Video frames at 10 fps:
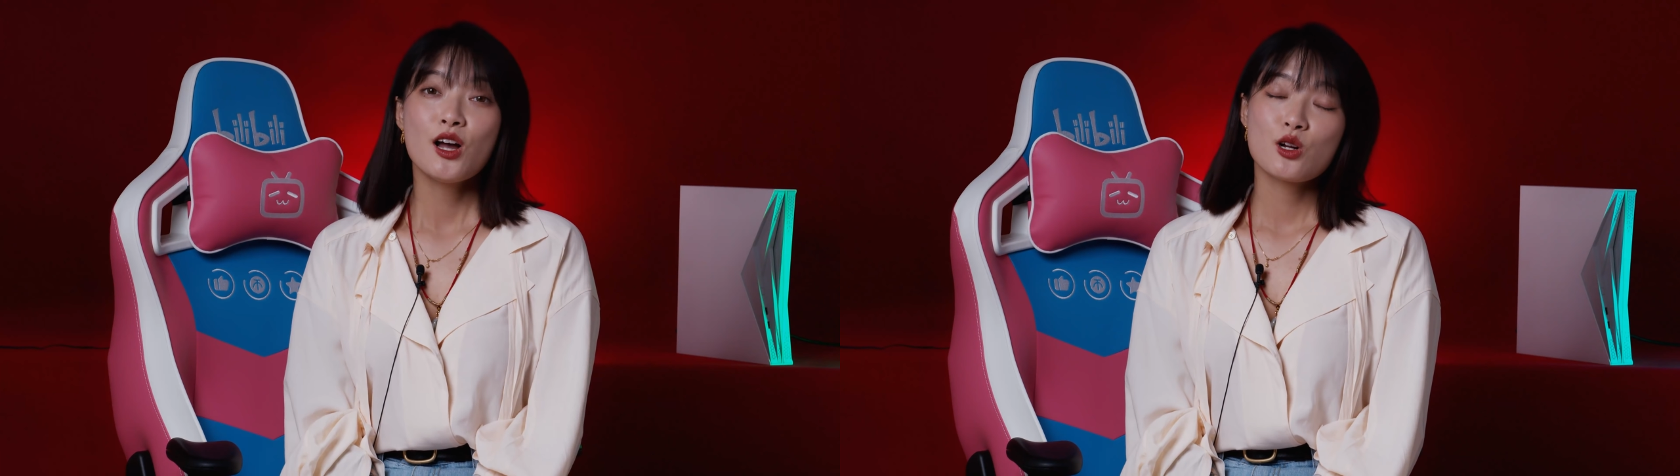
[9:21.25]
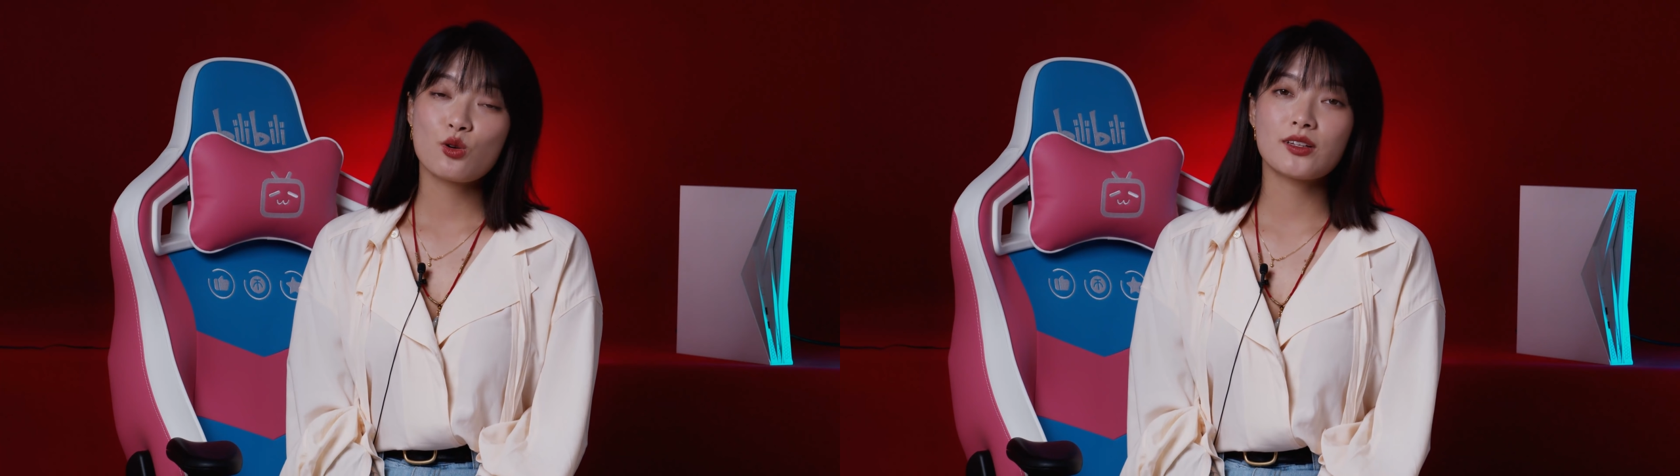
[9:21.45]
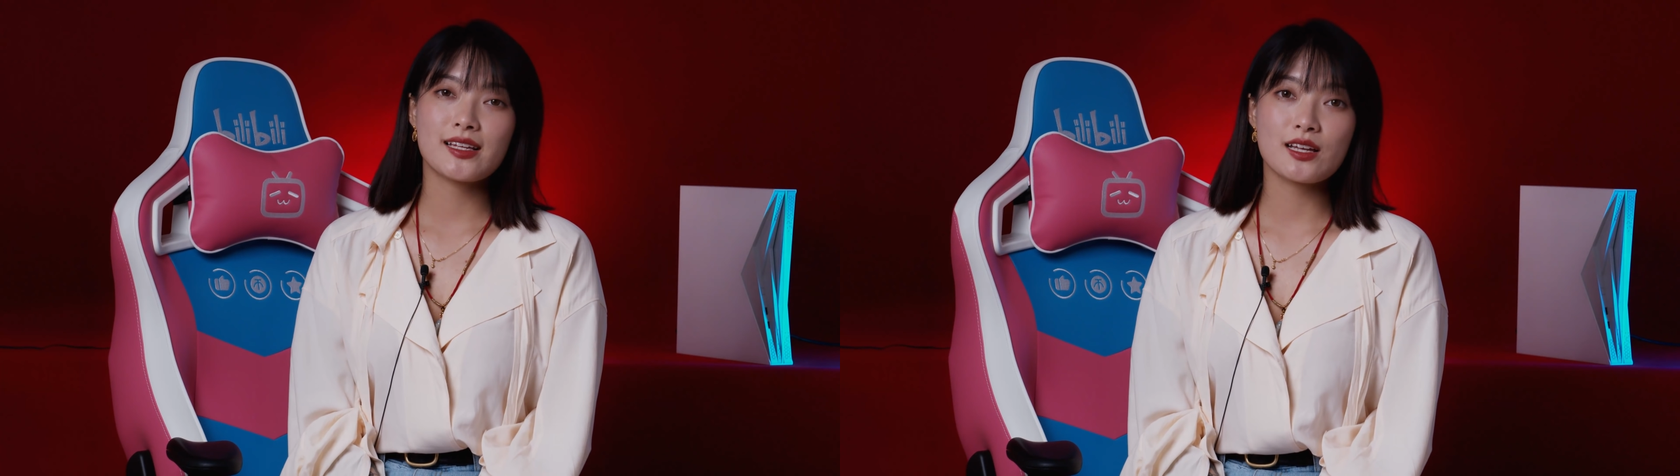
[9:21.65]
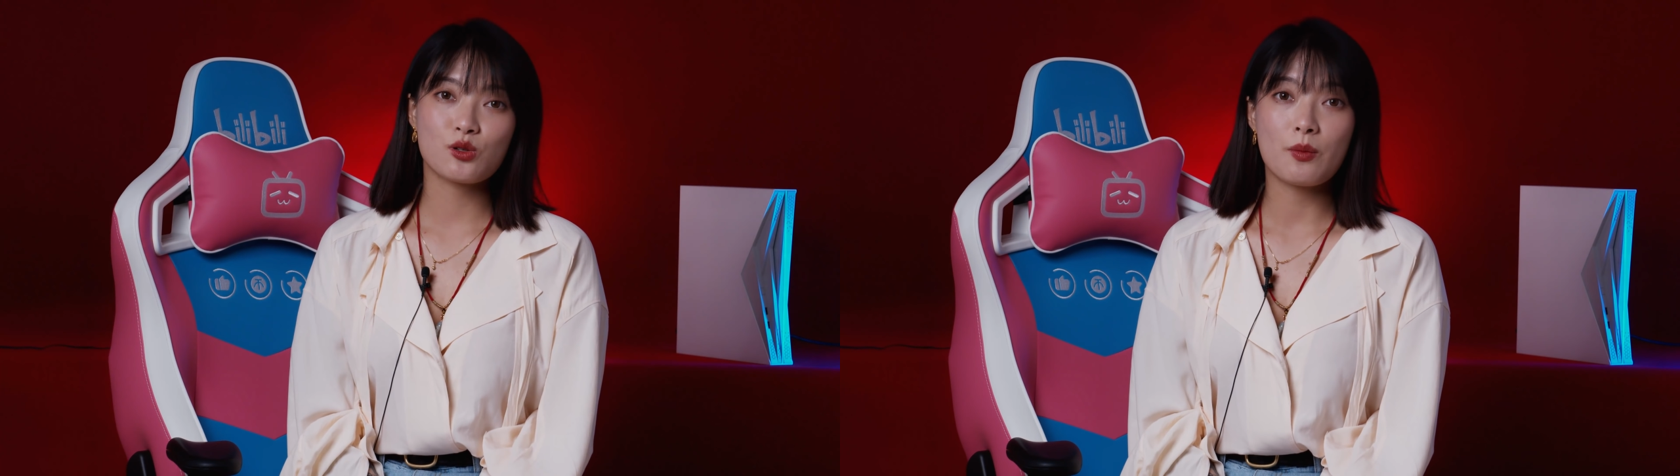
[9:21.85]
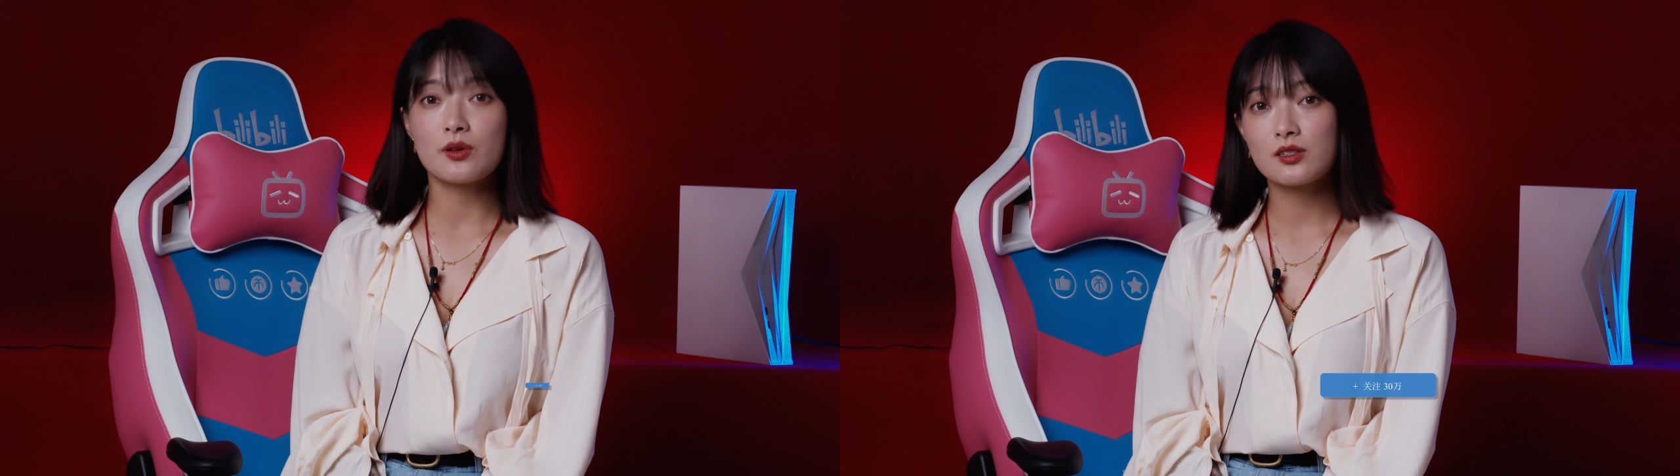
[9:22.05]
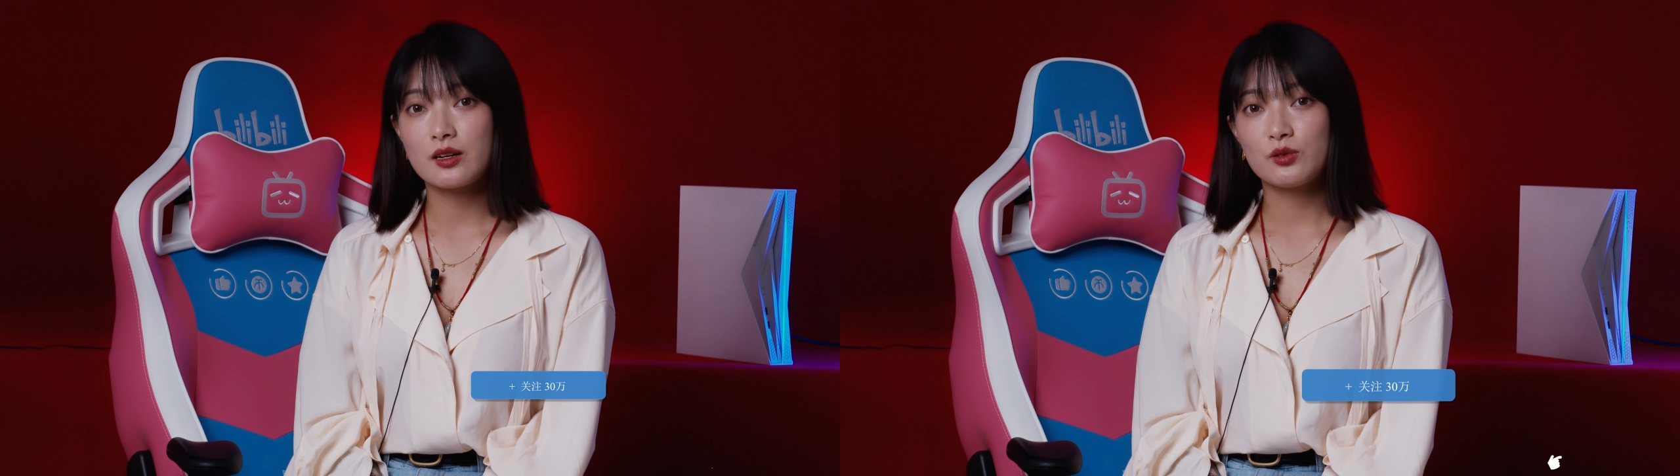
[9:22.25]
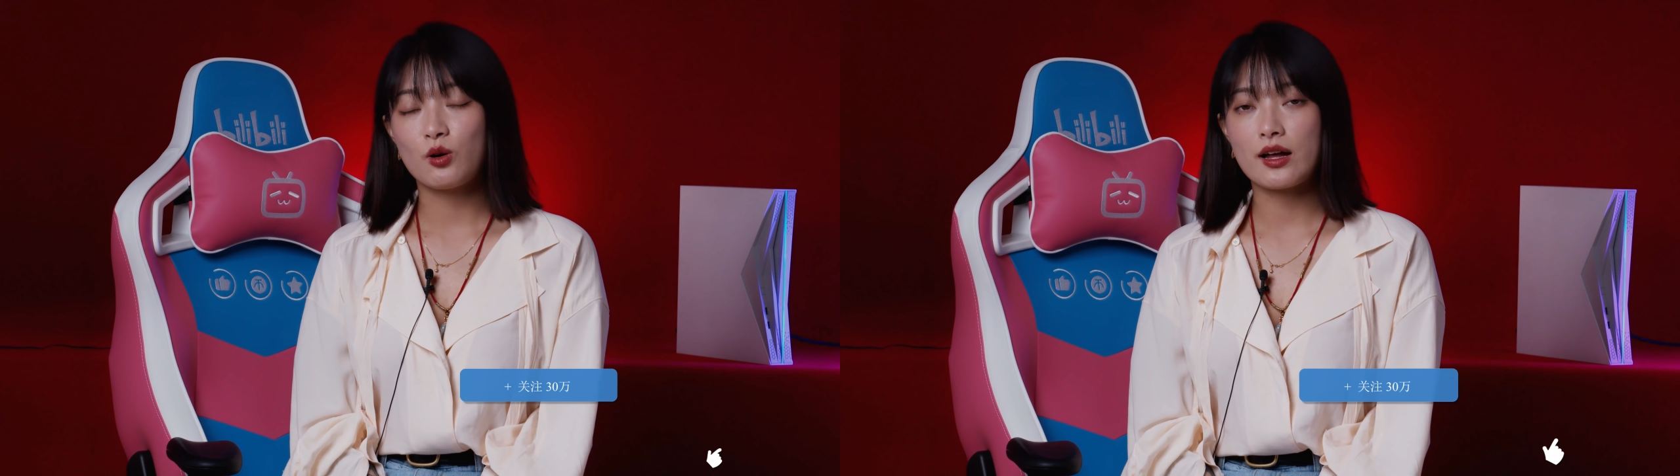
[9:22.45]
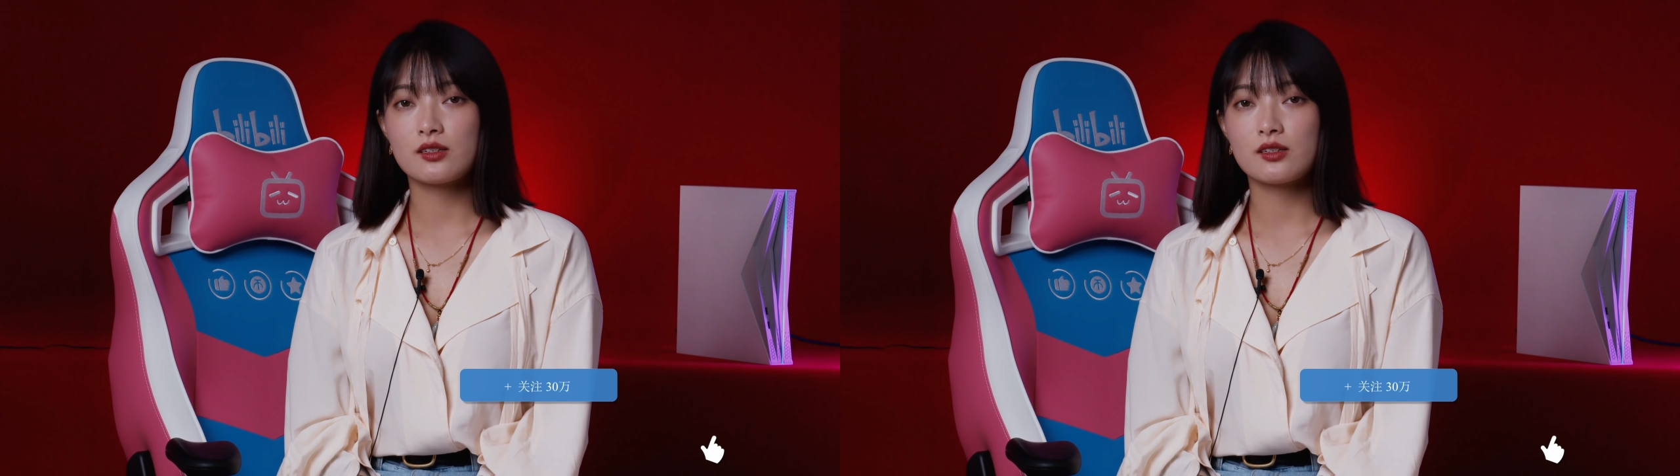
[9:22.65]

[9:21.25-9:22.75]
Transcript: 如果大家喜欢本期节目的话，